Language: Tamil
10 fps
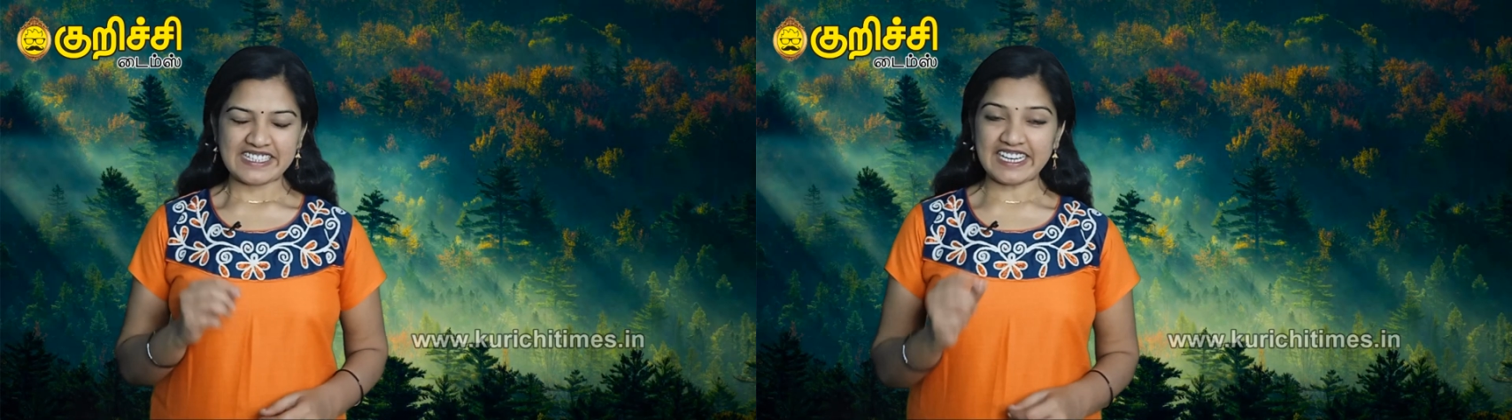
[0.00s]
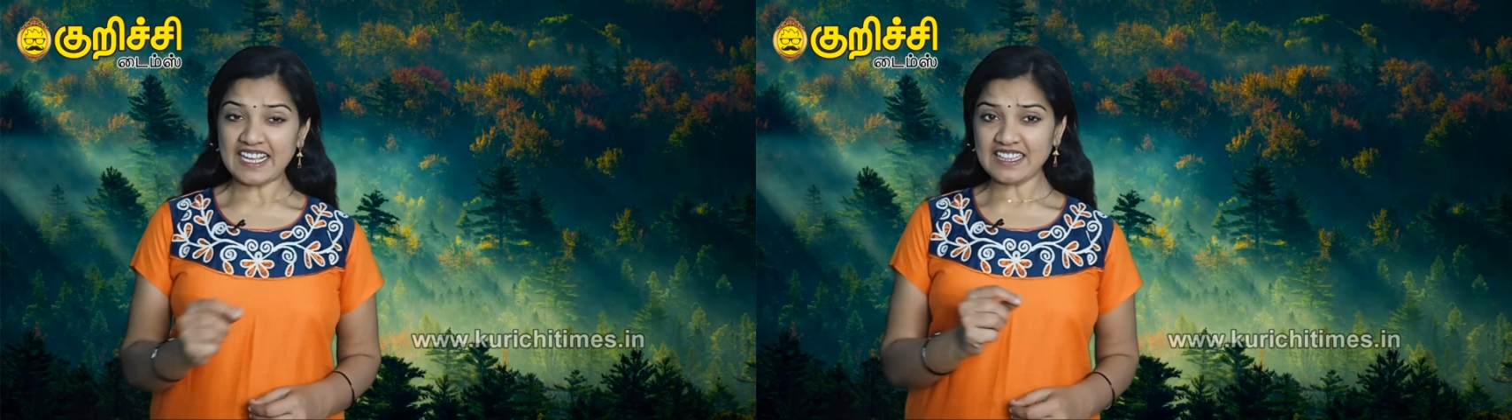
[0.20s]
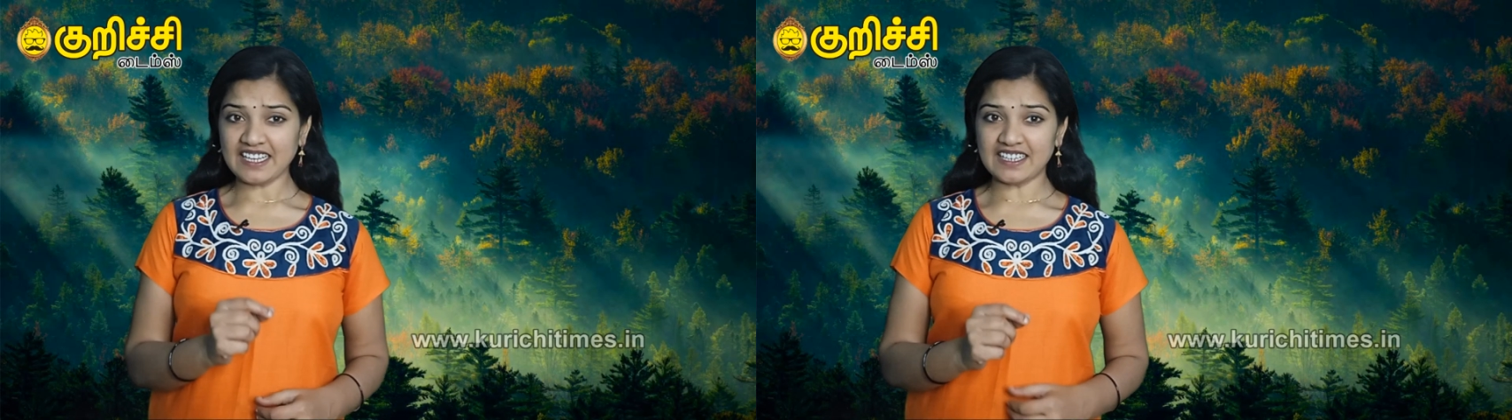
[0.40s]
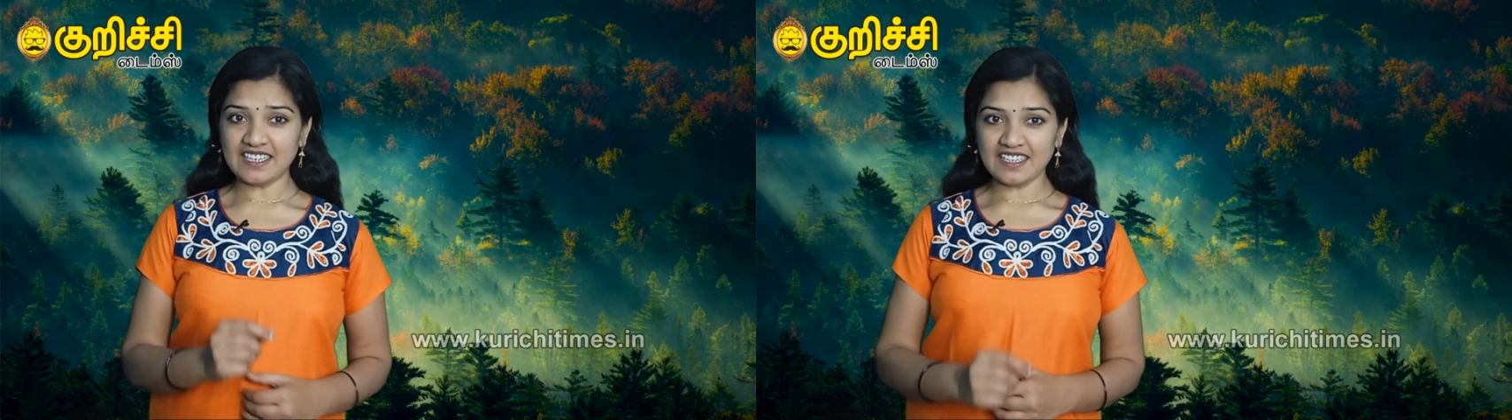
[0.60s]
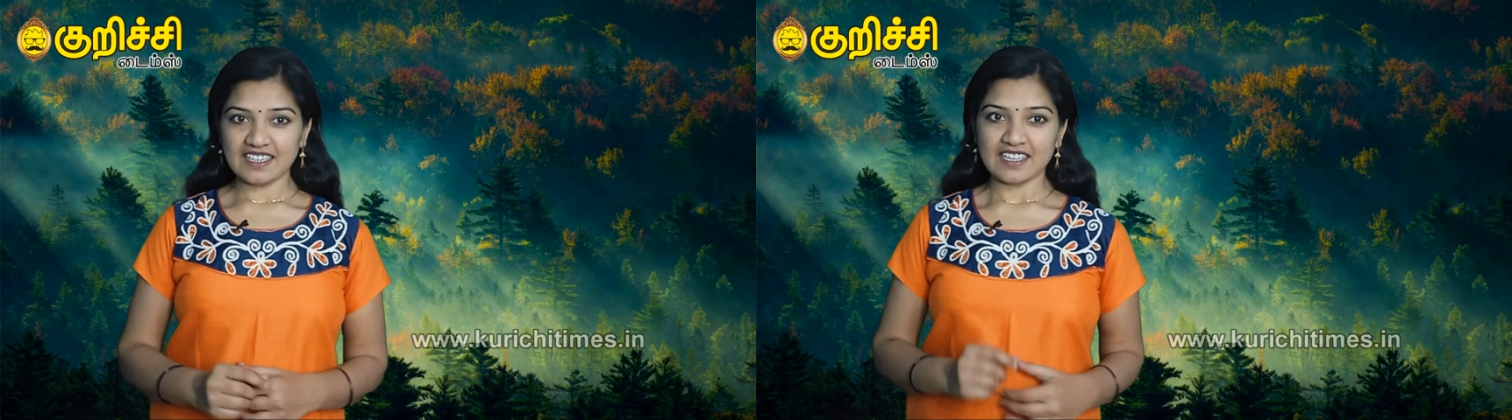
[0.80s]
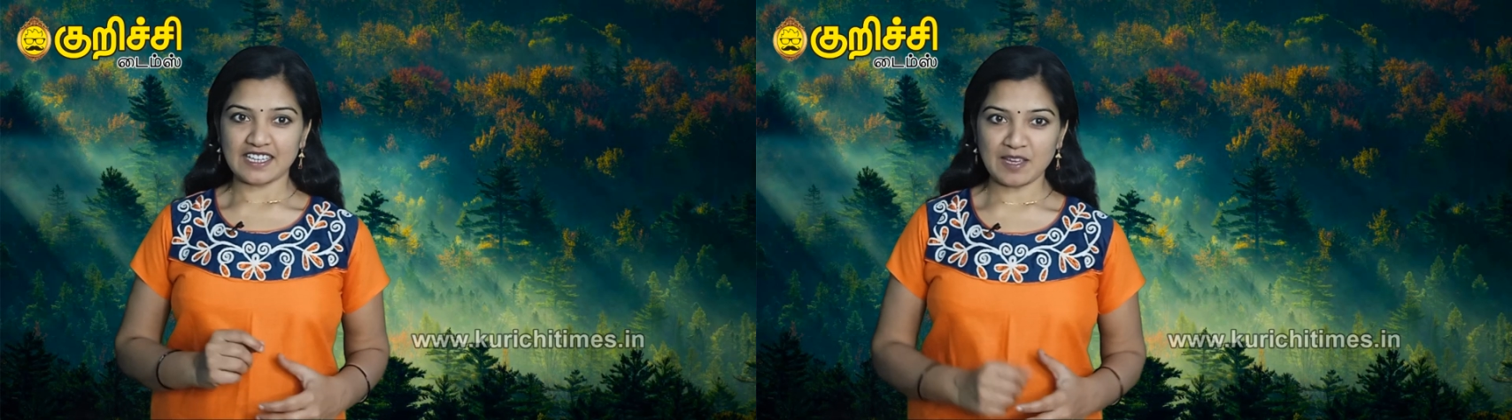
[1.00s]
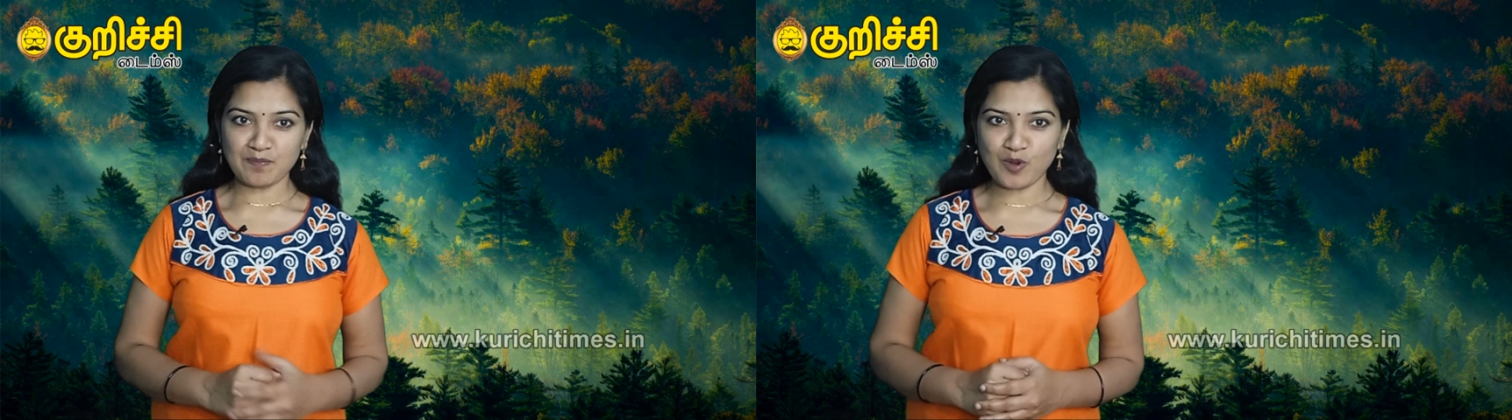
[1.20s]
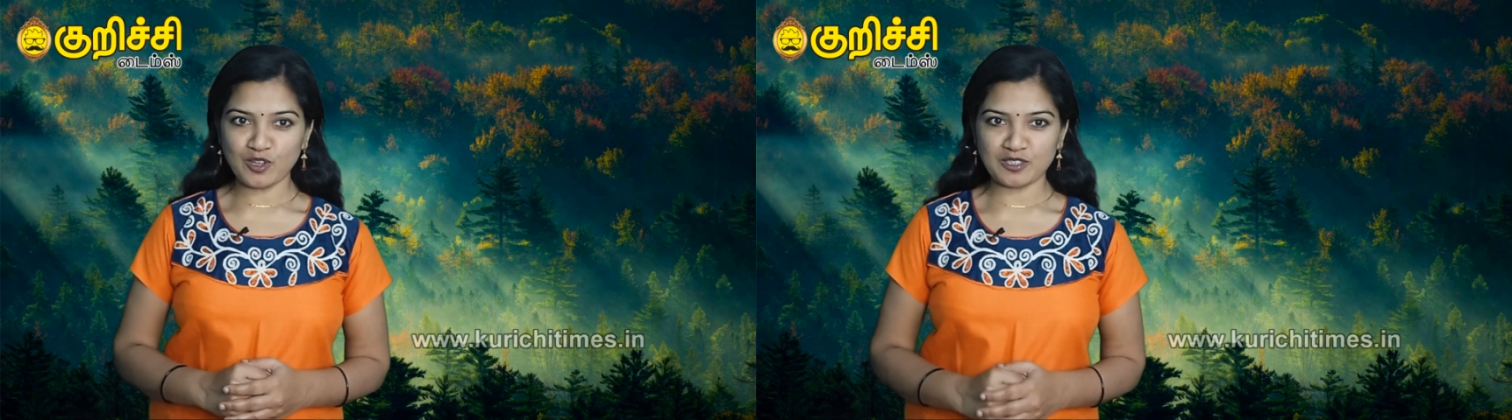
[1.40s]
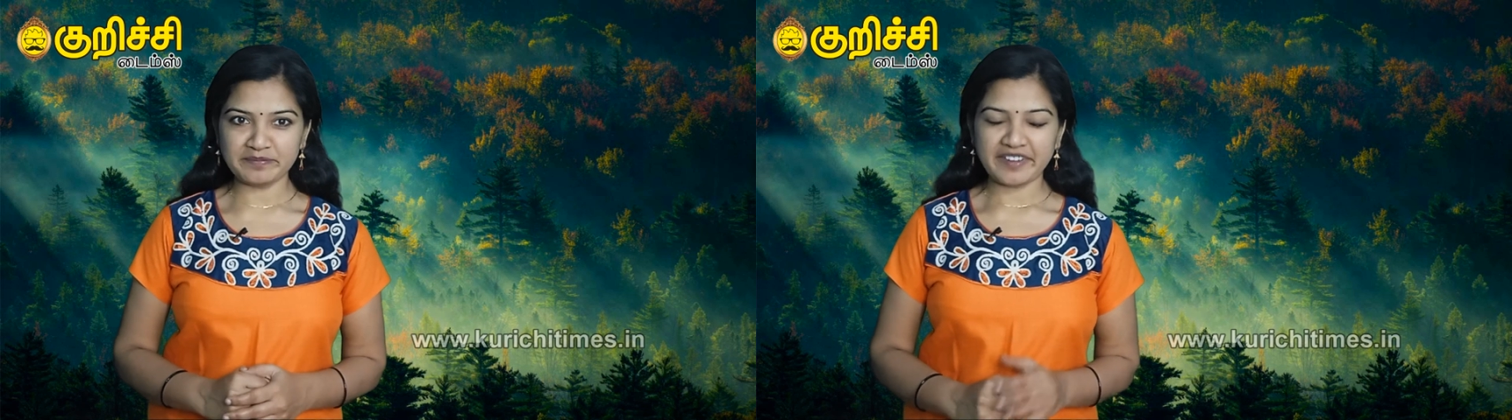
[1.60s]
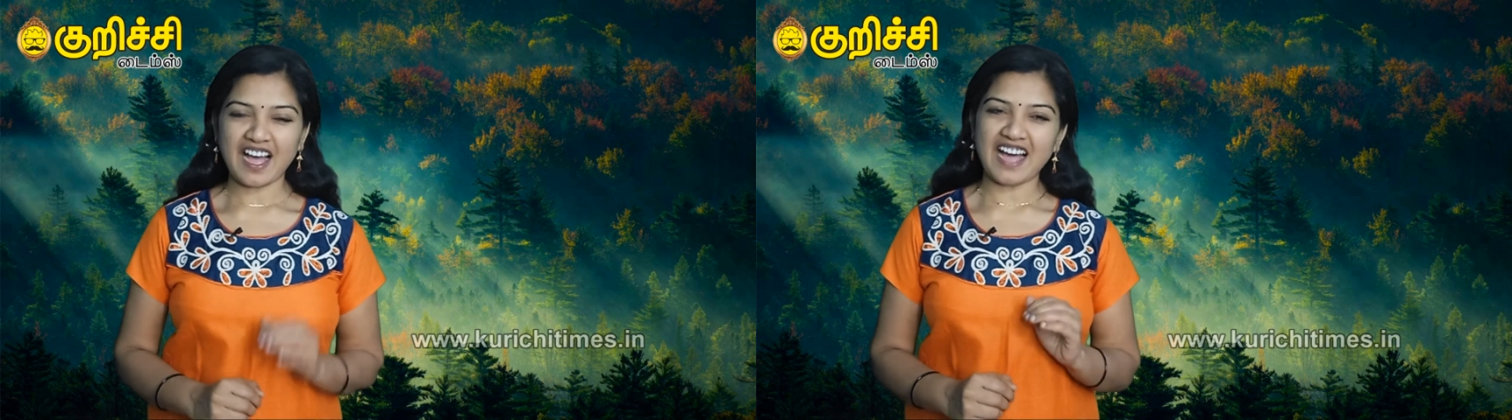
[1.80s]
சிலந்திகள் எப்போதும்